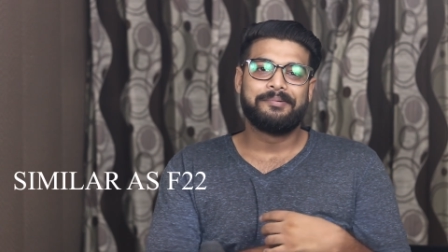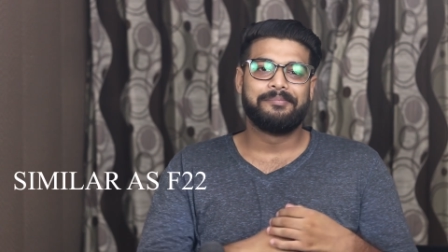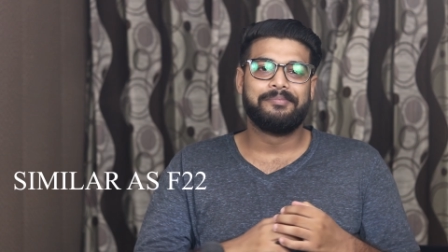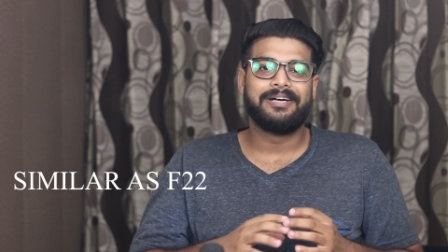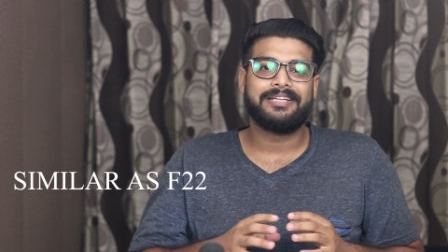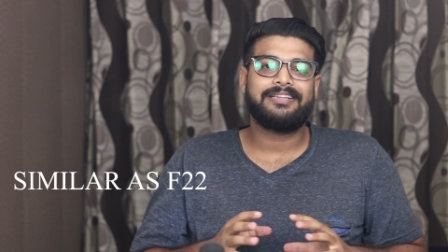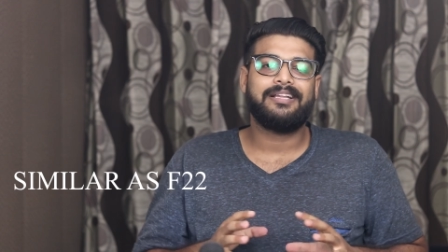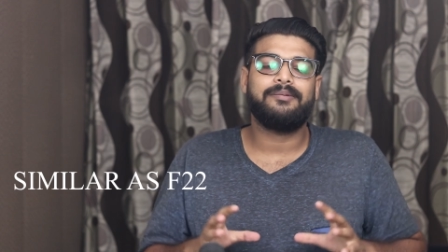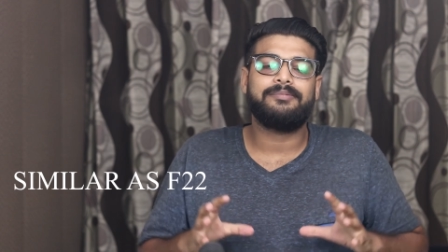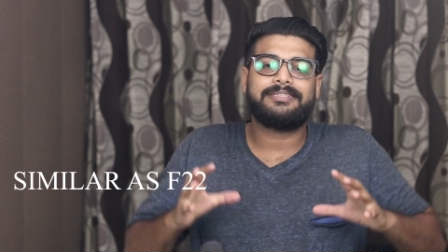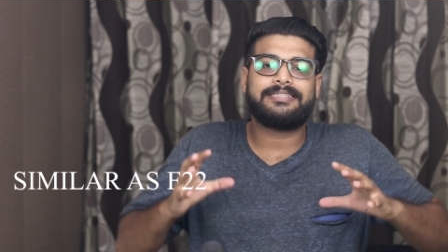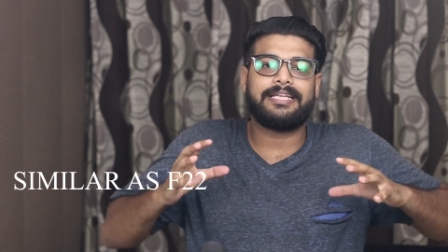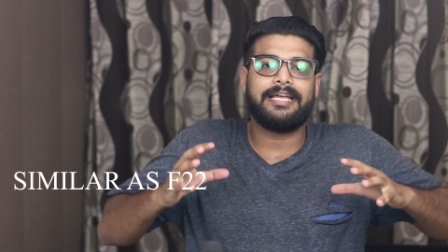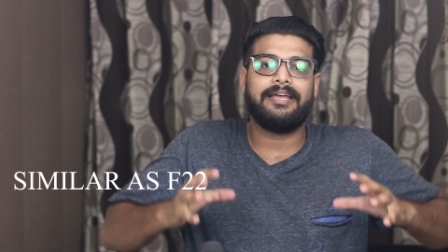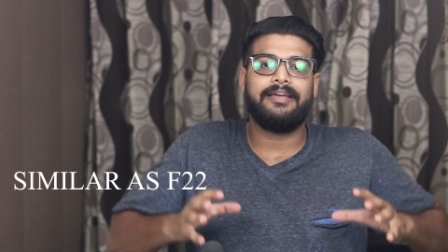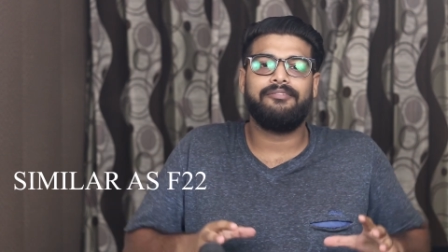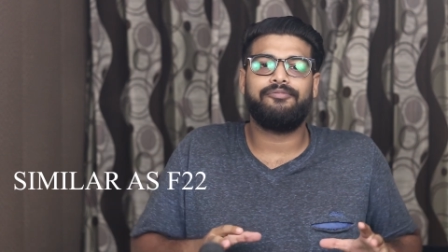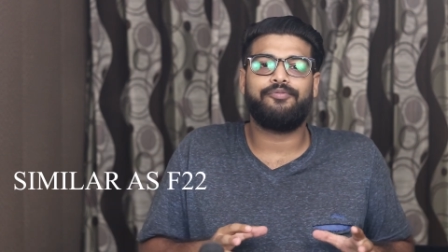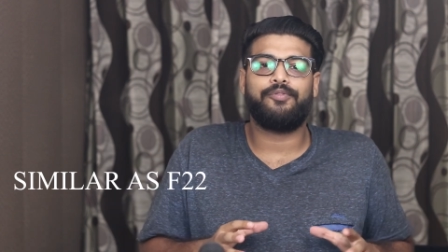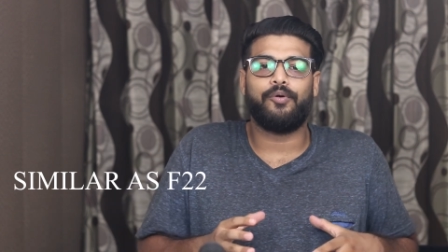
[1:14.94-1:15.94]
मतलब
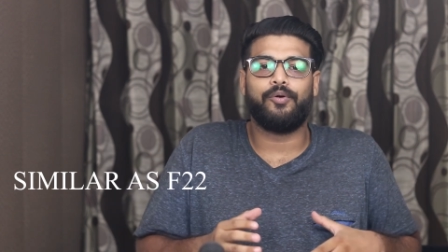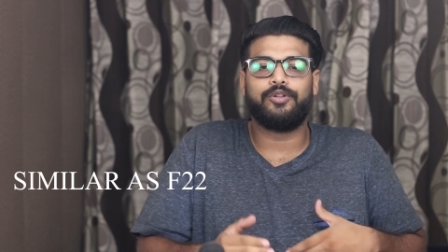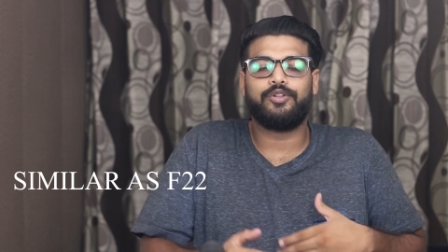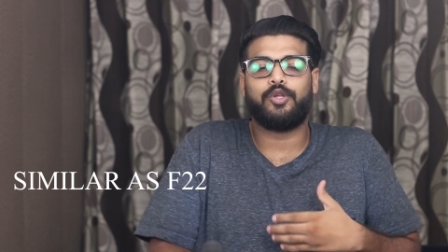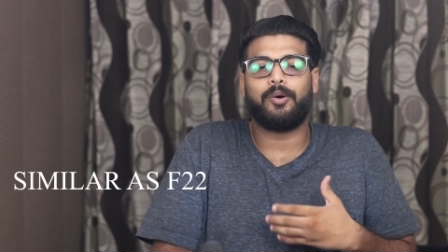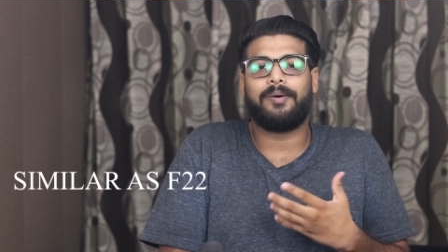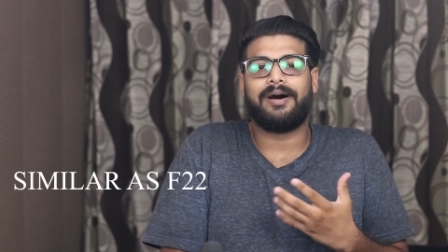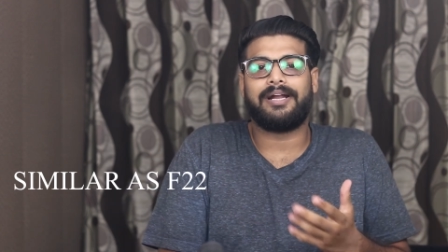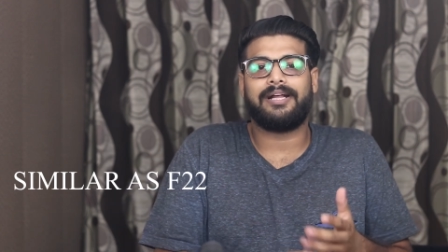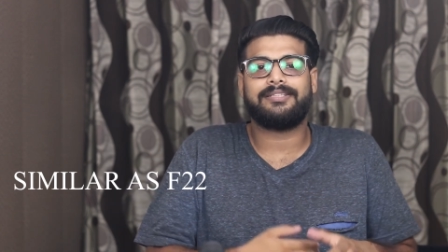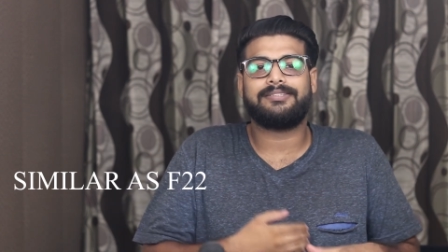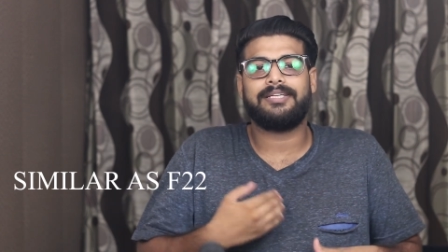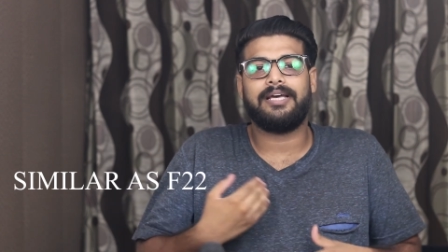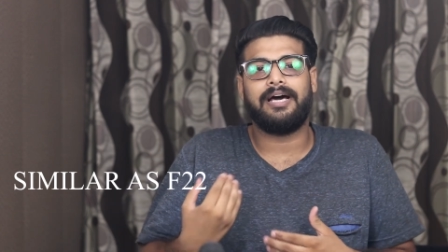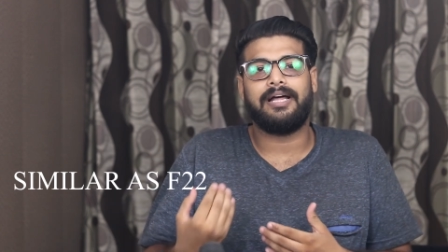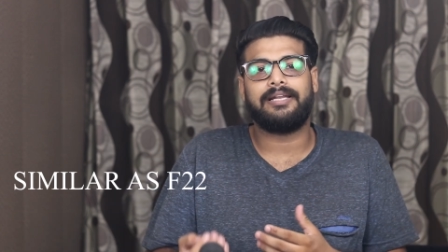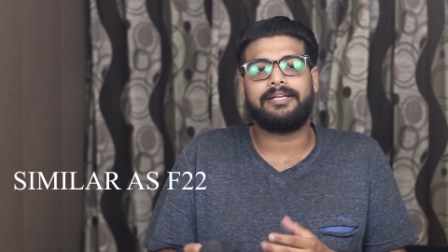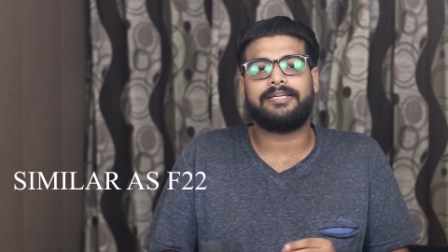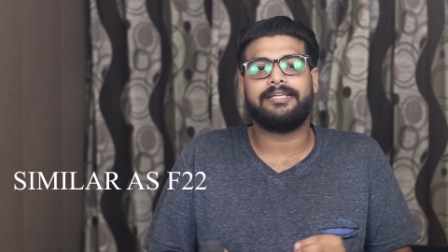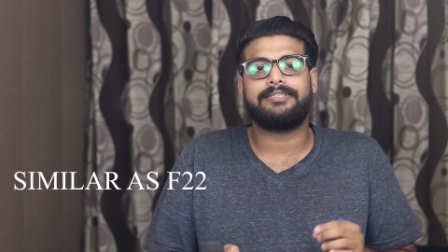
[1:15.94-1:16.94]
सेम फोन दोबारा से
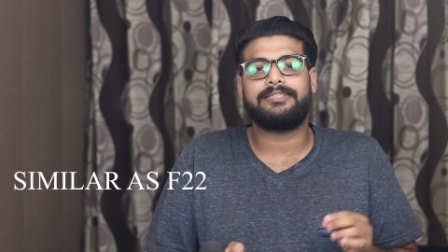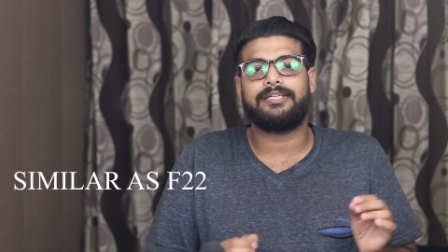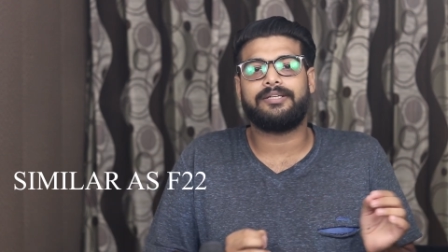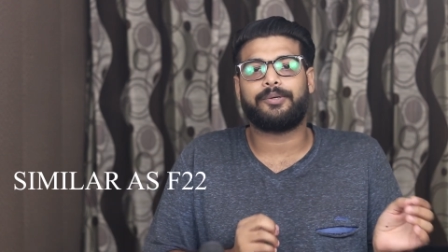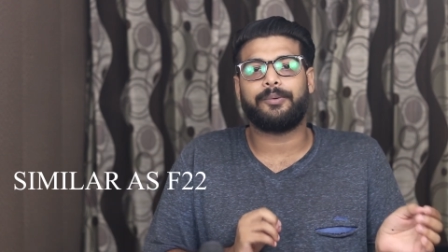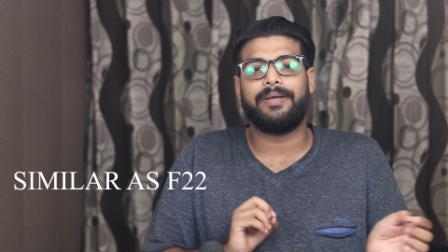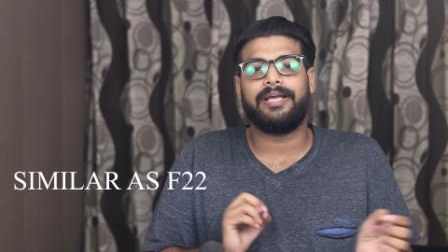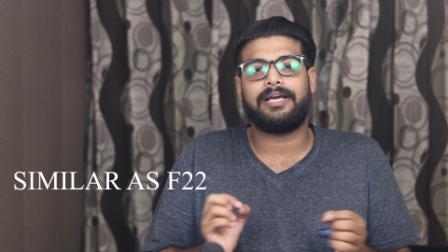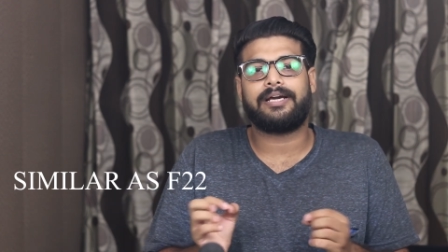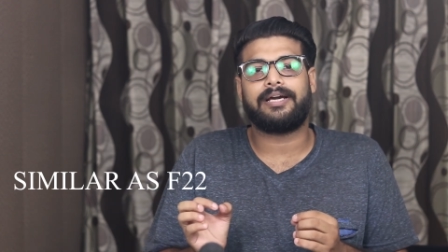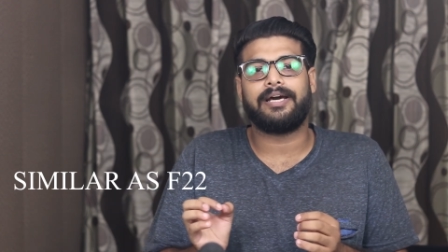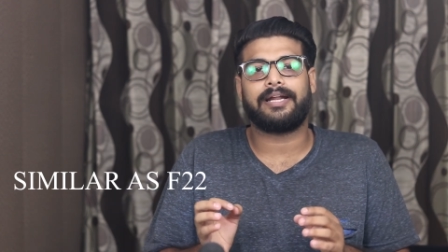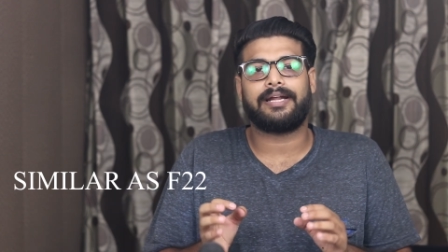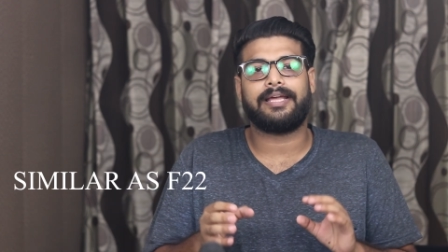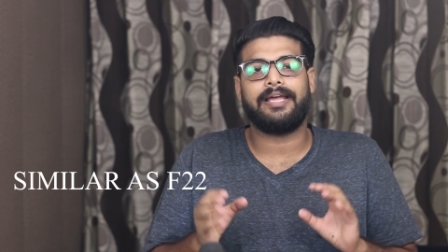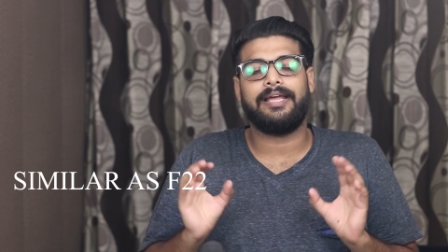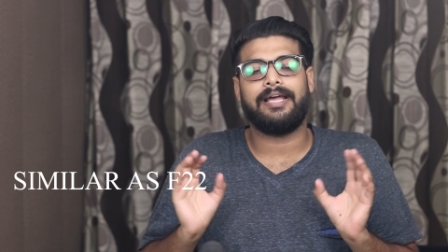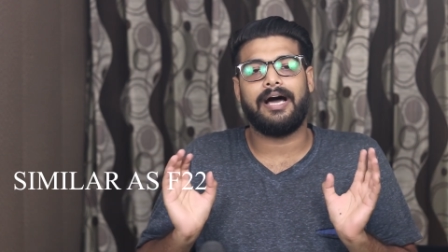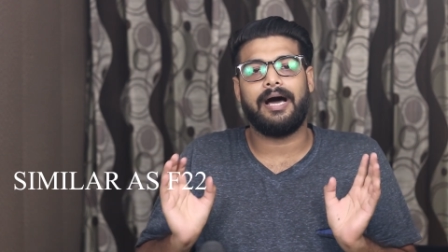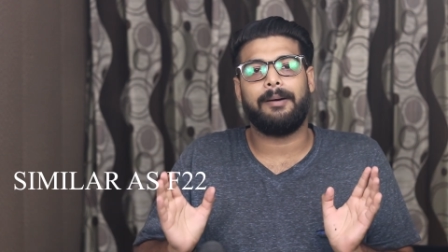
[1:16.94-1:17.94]
हल्की सी ट्वीक
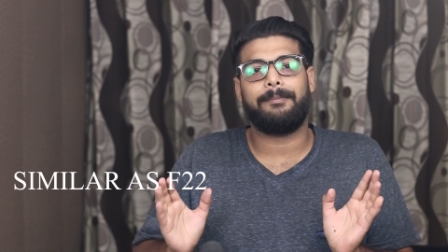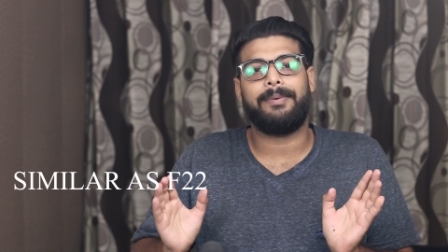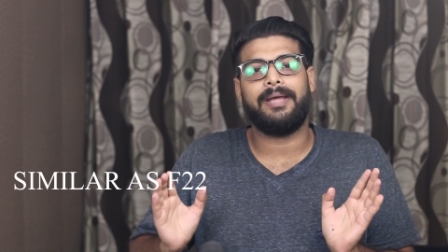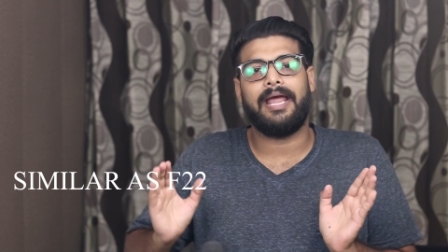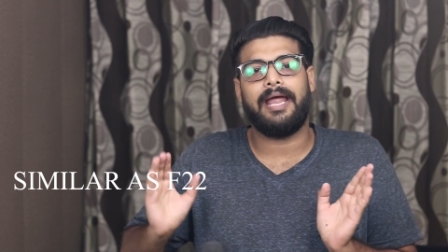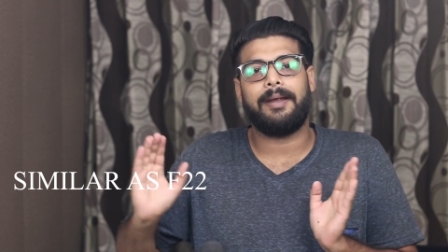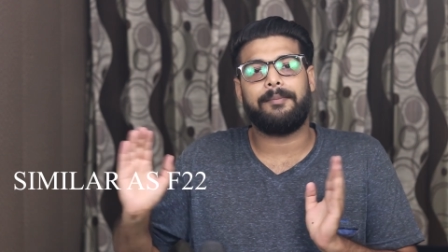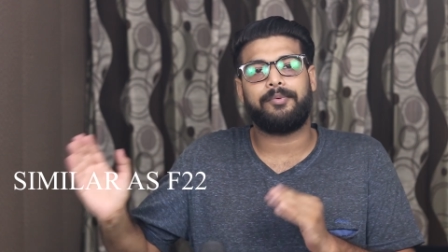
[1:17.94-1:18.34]
करके यहाँ पे